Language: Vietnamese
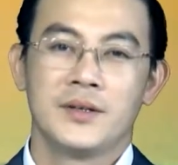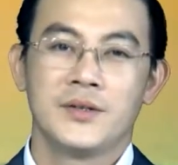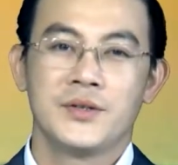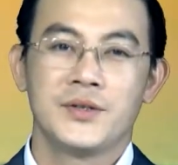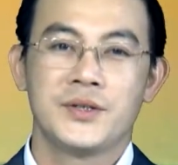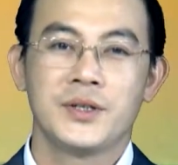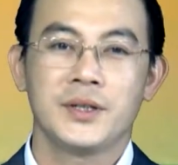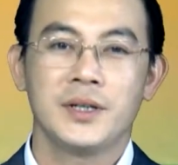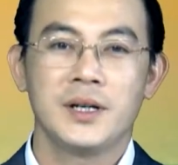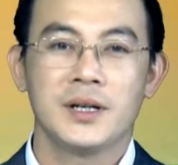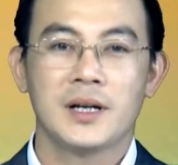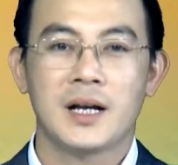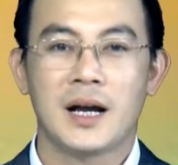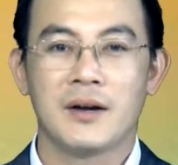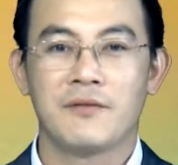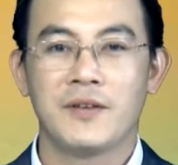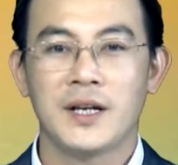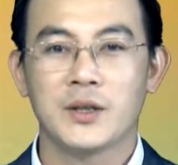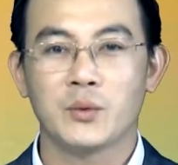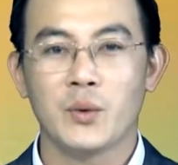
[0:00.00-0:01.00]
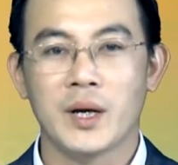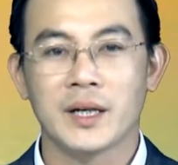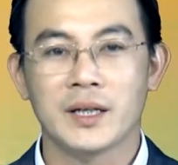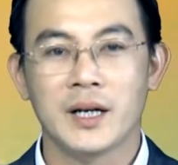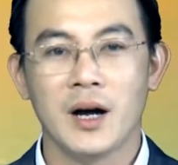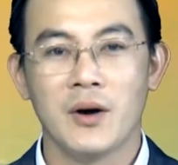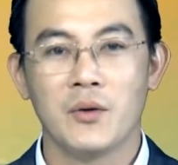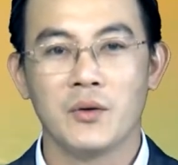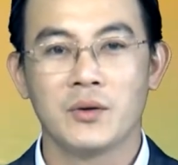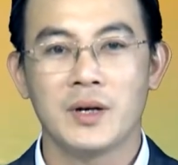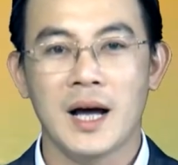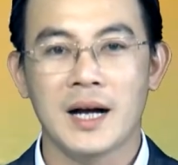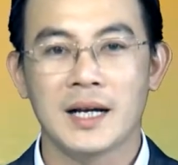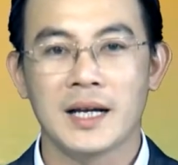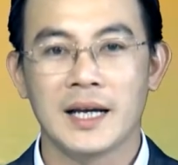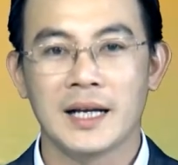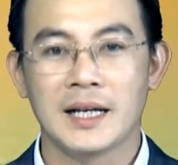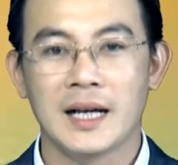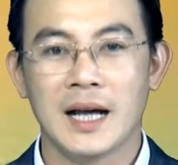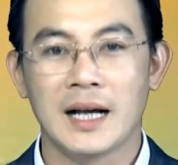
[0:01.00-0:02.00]
Trữ lượng cà phê toàn cầu
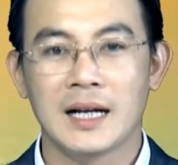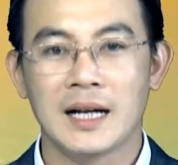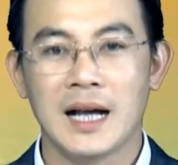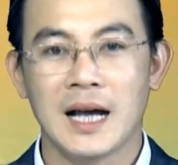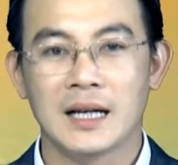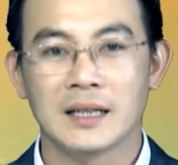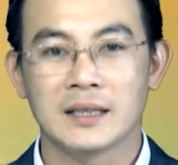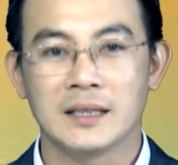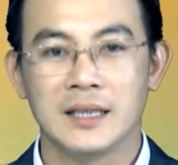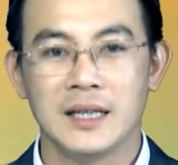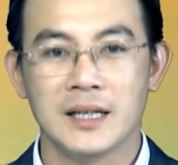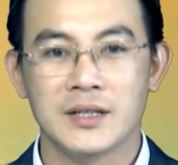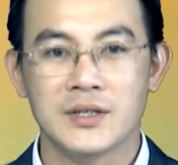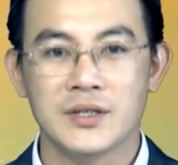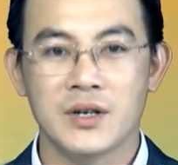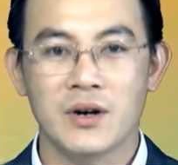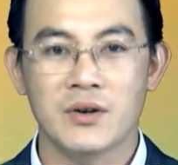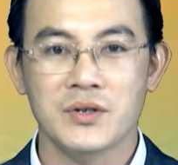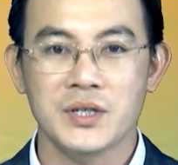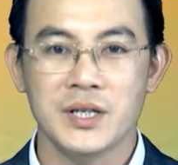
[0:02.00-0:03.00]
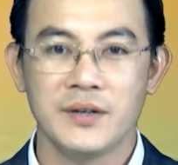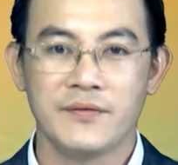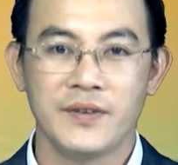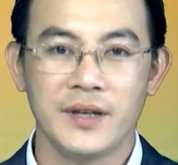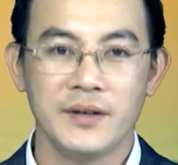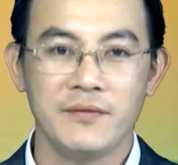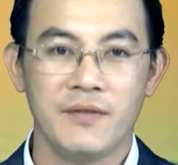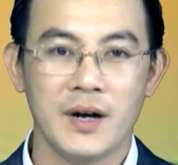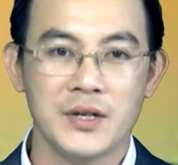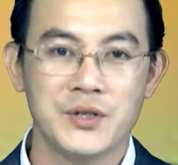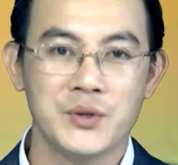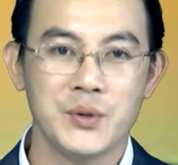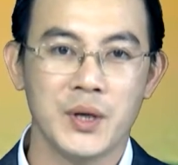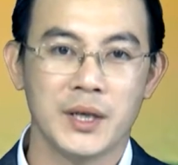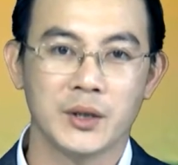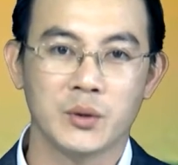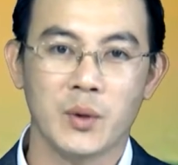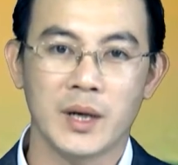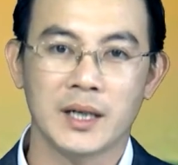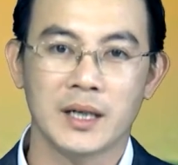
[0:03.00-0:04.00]
đang ngày càng cạn kiệt do chi phí vận
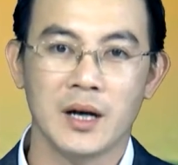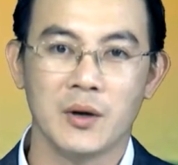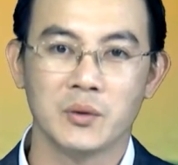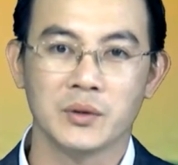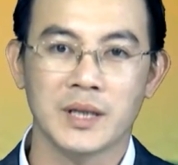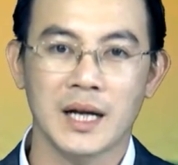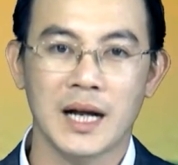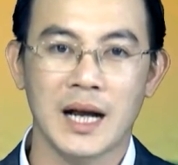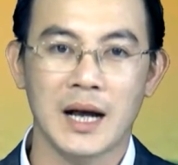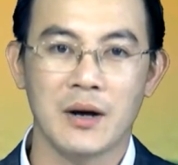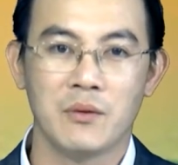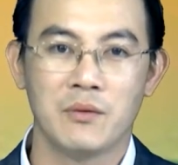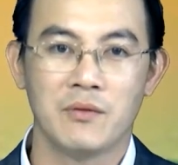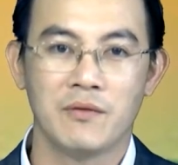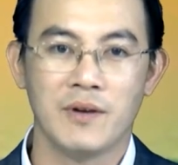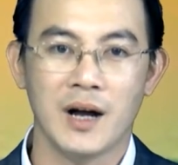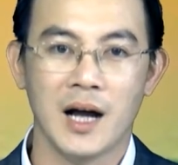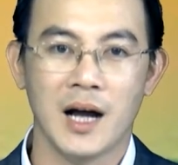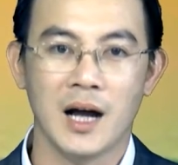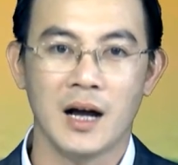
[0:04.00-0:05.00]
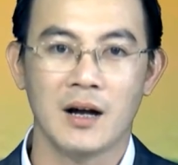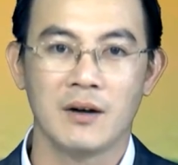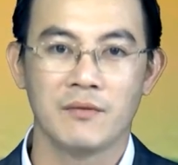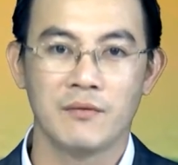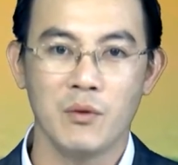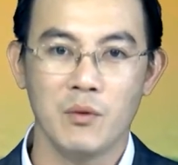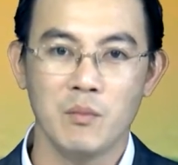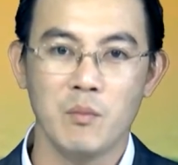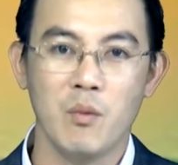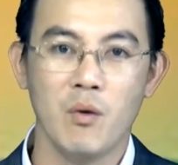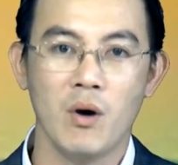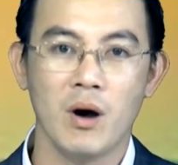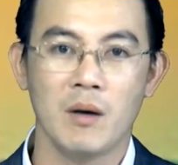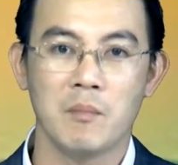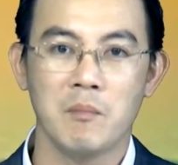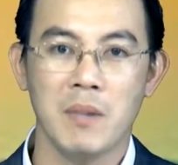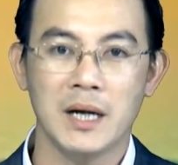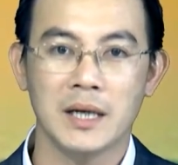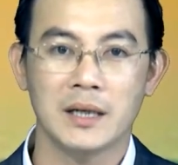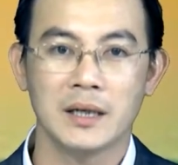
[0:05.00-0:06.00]
chuyển toàn cầu tăng cao và vụ
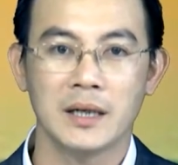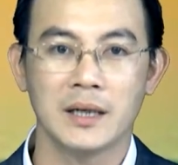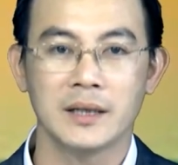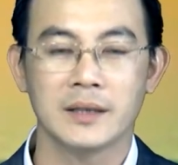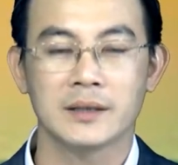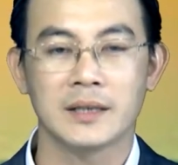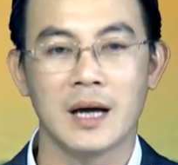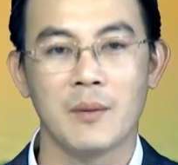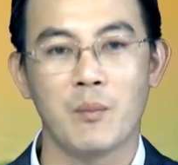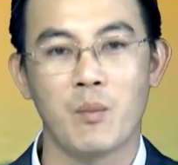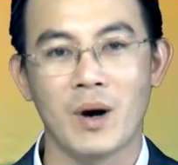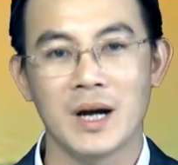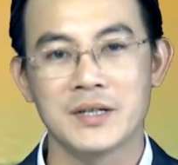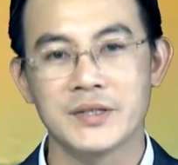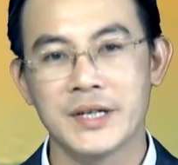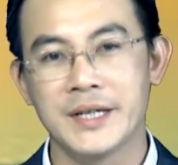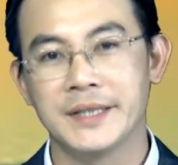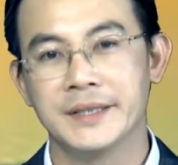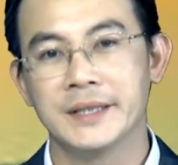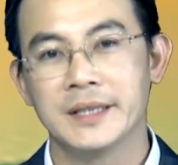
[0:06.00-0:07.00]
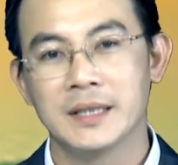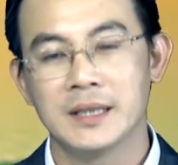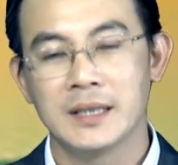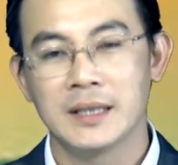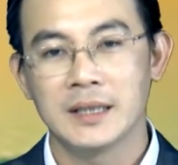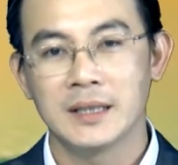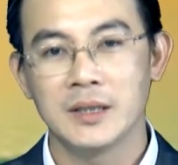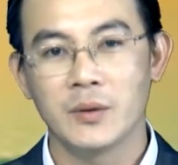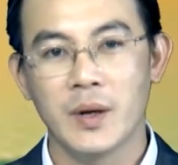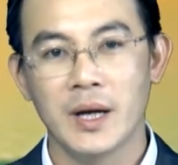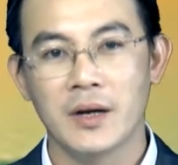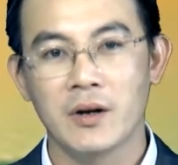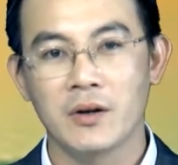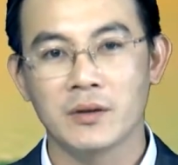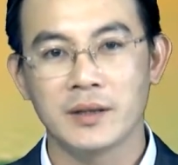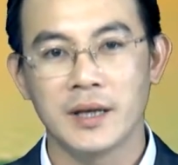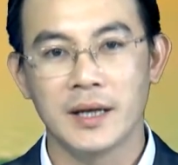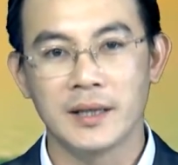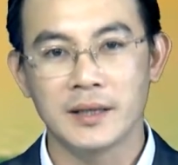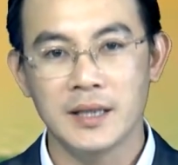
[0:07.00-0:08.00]
mùa bất lợi tại Brazil. Điều này
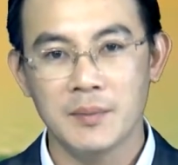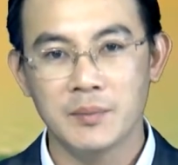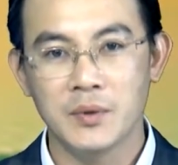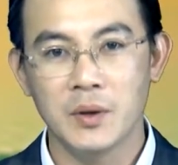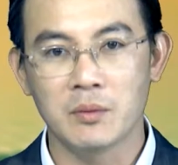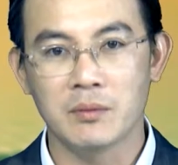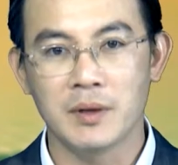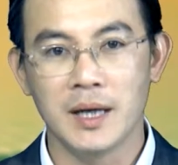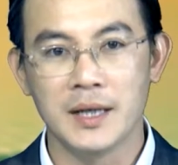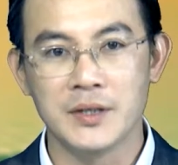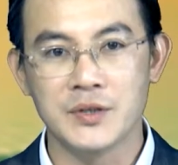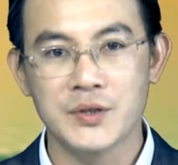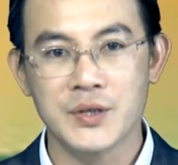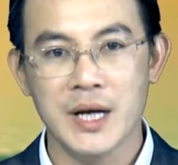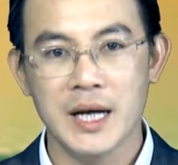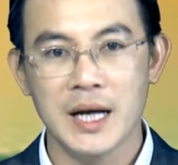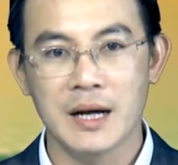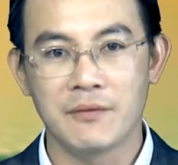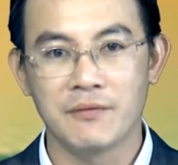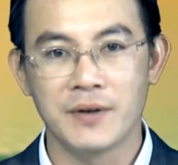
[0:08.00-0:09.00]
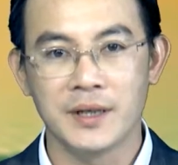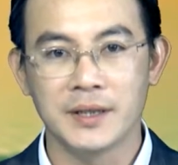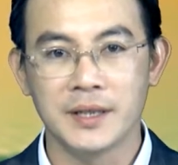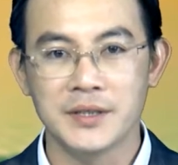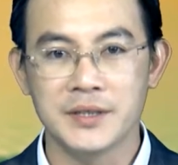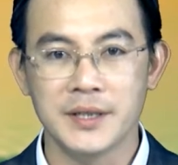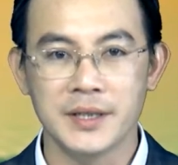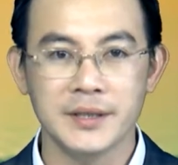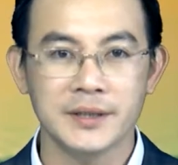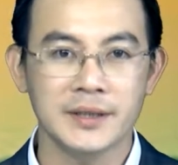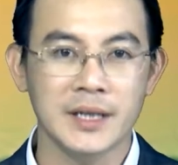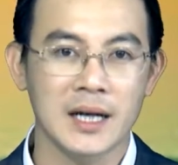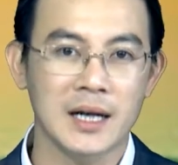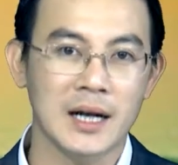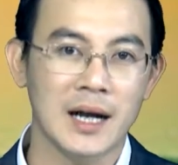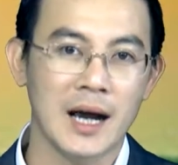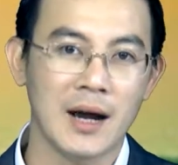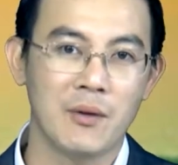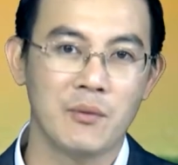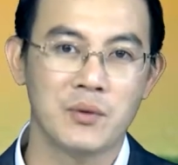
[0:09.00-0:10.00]
có thể tiếp tục đẩy giá cà phê thế giới tăng
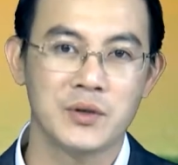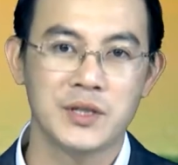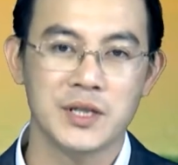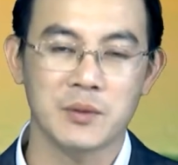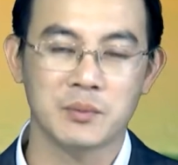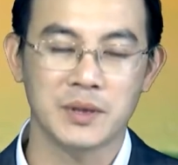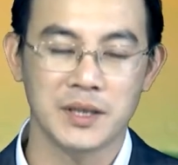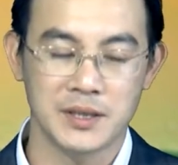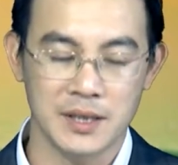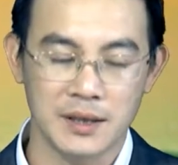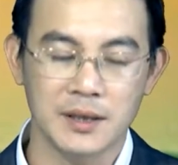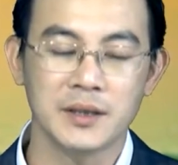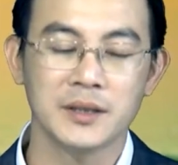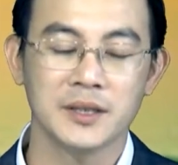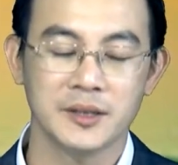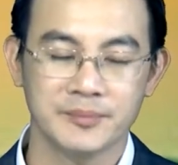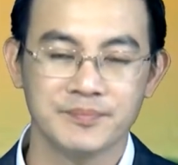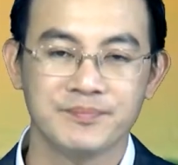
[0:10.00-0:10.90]
cao trong thời gian tới.